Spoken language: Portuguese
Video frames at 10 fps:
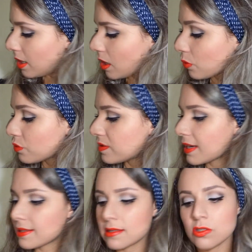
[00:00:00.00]
eu
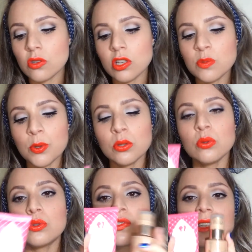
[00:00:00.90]
usei esses dois
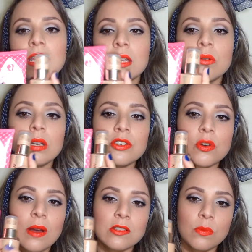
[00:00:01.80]
produtos aqui durante
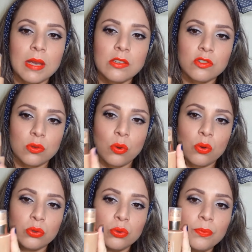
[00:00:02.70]
quase o mês
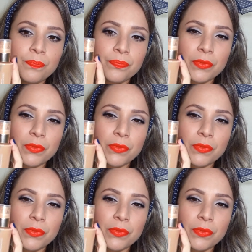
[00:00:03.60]
todo.